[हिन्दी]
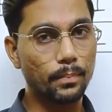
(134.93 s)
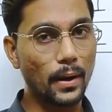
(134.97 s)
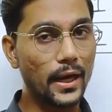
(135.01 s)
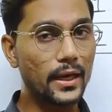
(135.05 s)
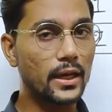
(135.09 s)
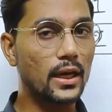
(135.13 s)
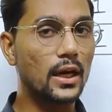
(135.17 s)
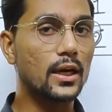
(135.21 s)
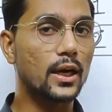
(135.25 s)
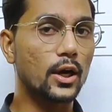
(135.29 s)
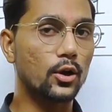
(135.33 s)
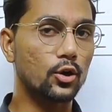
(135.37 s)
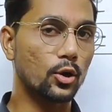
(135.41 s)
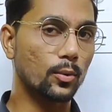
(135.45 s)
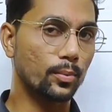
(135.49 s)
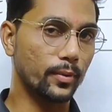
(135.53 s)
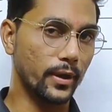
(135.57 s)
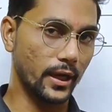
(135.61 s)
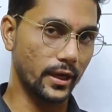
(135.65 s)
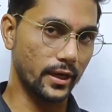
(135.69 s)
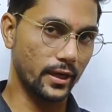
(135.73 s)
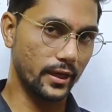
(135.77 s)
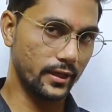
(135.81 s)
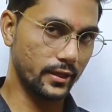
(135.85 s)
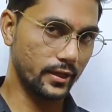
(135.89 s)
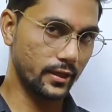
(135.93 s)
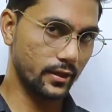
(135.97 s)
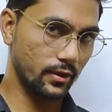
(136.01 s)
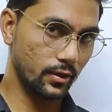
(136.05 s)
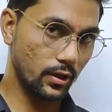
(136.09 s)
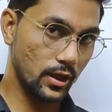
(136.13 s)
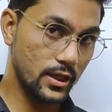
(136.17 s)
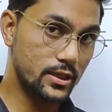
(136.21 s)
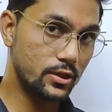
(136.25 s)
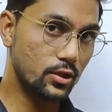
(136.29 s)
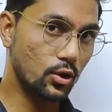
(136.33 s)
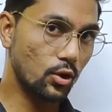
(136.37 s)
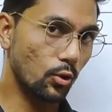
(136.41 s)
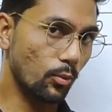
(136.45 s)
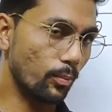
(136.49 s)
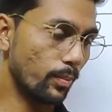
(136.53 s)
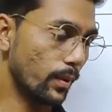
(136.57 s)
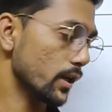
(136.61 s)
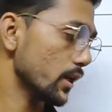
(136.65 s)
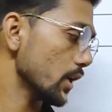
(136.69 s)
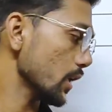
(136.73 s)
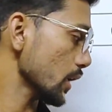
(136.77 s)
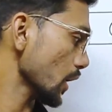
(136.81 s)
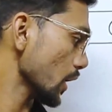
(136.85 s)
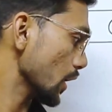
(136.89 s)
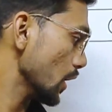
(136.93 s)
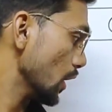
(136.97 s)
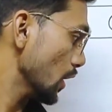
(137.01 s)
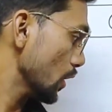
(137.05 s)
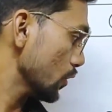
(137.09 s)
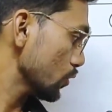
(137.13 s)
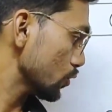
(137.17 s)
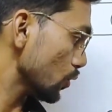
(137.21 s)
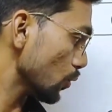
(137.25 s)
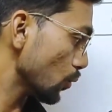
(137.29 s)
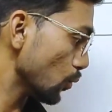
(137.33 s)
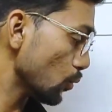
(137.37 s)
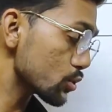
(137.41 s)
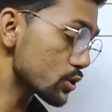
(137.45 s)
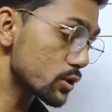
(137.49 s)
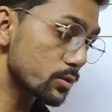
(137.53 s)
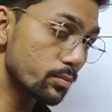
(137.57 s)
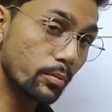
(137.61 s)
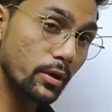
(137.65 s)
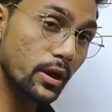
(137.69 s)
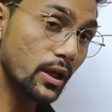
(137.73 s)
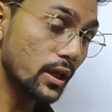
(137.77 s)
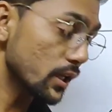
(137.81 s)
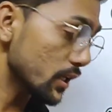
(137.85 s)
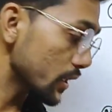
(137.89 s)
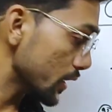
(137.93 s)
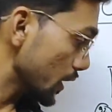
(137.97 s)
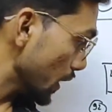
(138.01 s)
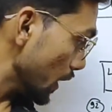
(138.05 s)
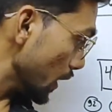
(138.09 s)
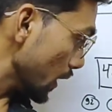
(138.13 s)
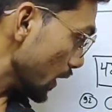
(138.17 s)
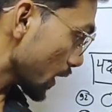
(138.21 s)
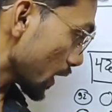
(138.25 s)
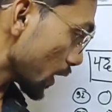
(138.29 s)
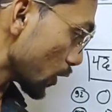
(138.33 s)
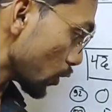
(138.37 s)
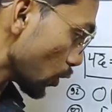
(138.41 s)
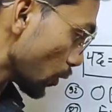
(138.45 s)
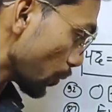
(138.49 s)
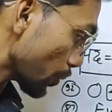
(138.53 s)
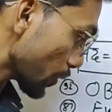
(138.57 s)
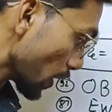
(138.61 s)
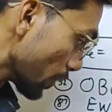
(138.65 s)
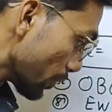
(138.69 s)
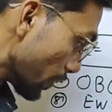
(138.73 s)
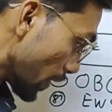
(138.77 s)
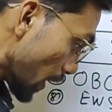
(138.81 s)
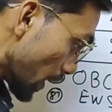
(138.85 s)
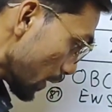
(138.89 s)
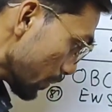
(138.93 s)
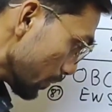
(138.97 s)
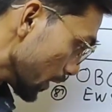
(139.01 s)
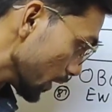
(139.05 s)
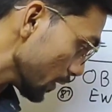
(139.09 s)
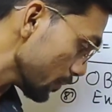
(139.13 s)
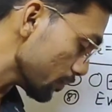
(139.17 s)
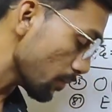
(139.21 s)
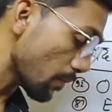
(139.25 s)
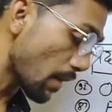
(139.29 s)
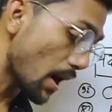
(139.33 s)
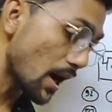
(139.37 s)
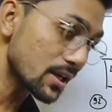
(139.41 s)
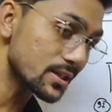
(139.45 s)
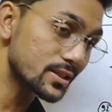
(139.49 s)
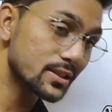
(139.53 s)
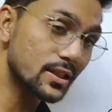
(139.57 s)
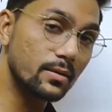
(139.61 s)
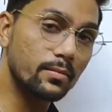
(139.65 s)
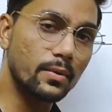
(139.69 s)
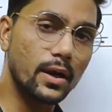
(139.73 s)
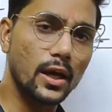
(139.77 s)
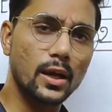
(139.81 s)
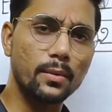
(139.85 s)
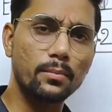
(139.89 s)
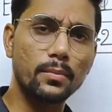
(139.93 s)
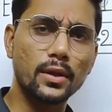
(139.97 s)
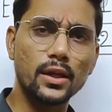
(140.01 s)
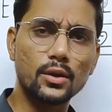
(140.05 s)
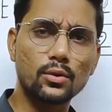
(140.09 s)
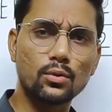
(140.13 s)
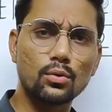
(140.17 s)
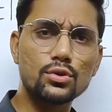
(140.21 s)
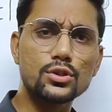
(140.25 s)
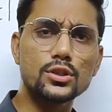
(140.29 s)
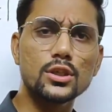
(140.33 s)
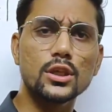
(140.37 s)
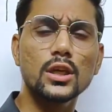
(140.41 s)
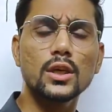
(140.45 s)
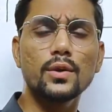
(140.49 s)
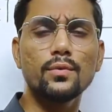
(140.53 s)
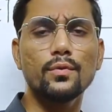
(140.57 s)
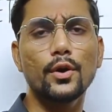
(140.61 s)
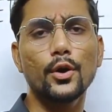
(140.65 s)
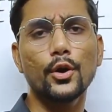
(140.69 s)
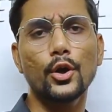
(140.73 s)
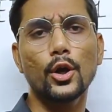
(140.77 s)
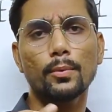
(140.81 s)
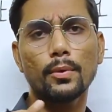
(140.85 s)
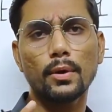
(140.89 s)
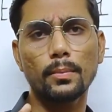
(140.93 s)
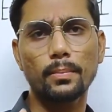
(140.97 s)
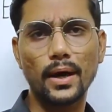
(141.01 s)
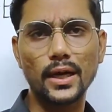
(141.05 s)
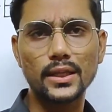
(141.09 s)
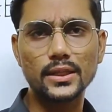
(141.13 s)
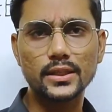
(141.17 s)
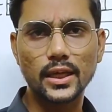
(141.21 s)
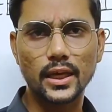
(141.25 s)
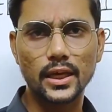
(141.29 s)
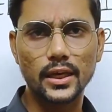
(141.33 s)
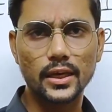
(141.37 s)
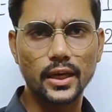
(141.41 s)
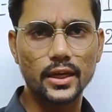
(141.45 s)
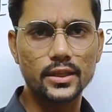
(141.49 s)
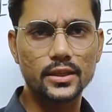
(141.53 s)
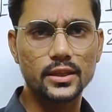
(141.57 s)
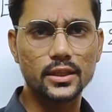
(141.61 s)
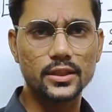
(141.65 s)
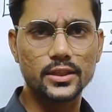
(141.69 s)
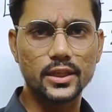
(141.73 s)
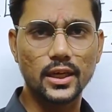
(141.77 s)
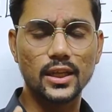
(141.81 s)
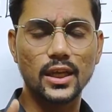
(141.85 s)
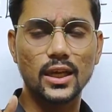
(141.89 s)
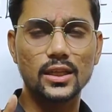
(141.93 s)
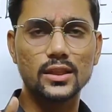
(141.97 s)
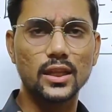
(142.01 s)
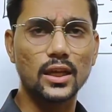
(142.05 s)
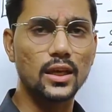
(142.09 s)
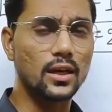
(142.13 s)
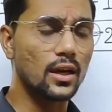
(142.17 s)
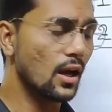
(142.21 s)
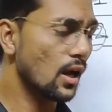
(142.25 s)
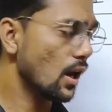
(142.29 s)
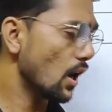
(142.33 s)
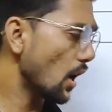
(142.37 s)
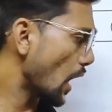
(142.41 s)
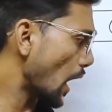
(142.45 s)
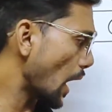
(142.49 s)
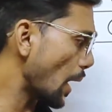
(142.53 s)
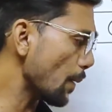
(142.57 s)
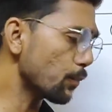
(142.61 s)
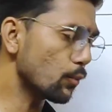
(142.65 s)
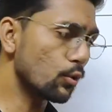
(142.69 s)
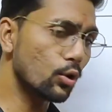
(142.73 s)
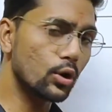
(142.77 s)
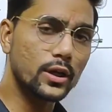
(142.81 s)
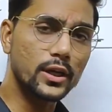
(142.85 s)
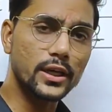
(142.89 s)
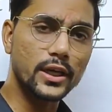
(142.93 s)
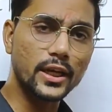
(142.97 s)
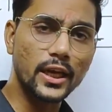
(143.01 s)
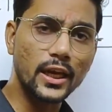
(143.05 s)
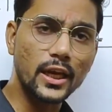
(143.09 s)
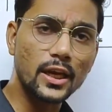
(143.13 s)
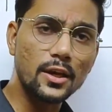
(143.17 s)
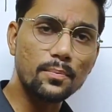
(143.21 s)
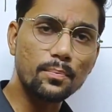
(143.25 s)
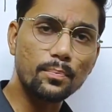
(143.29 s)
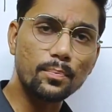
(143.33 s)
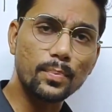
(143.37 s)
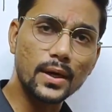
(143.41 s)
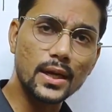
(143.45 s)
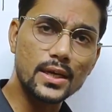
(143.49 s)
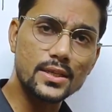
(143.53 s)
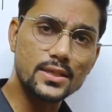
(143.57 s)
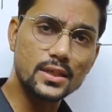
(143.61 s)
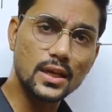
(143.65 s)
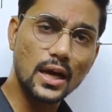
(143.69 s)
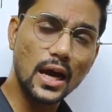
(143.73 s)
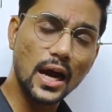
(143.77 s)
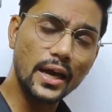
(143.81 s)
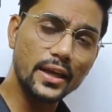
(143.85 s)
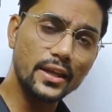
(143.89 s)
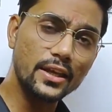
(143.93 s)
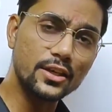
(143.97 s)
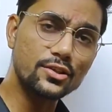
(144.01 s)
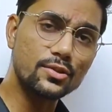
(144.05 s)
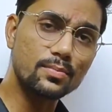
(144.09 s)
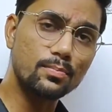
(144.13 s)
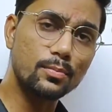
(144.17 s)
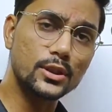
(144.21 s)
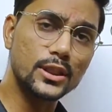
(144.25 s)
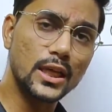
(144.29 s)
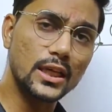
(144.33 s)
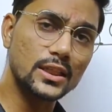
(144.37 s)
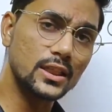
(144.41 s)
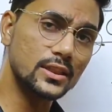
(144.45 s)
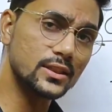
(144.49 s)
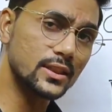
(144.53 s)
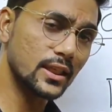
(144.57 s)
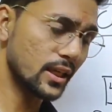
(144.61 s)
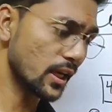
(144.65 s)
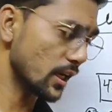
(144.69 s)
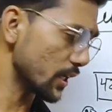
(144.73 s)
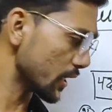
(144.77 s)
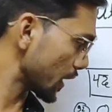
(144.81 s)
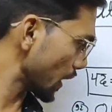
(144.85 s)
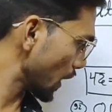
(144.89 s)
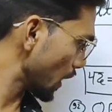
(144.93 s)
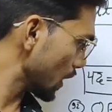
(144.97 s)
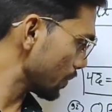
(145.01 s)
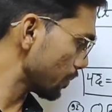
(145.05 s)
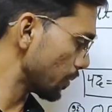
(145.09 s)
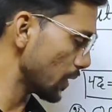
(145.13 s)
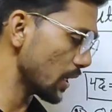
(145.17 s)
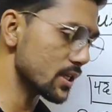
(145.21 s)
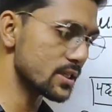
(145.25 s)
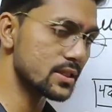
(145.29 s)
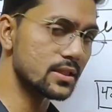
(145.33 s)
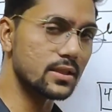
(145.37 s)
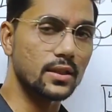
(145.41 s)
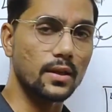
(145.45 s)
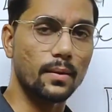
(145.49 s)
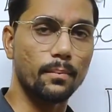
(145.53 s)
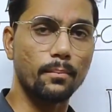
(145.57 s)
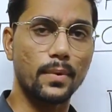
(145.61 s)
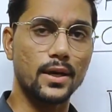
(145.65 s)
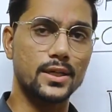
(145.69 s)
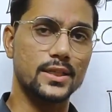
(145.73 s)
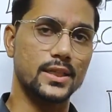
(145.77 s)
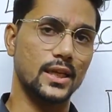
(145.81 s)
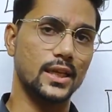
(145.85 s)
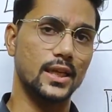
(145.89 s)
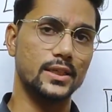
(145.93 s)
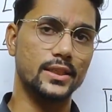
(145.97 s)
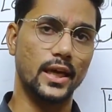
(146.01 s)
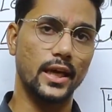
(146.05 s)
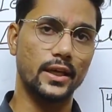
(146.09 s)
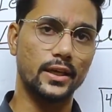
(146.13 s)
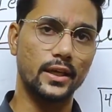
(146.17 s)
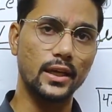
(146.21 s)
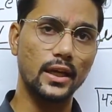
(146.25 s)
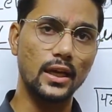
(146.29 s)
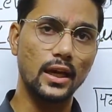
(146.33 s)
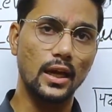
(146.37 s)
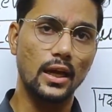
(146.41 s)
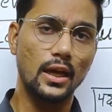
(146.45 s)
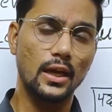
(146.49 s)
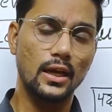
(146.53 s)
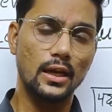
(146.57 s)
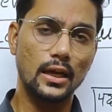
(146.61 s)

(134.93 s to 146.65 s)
फाइनल कट ऑफ क्या रहेगी इसके ऊपर ठीक है तो उसमें इन कट ऑफ के बारे में इन मार्क्स के बारे में कुछ ही वीडियो में बात करी गई थी ज़्यादातर आपको टेन प्लस हाइएस्ट बताते थे कि टेन प्लस नंबर ज़्यादा जाएंगे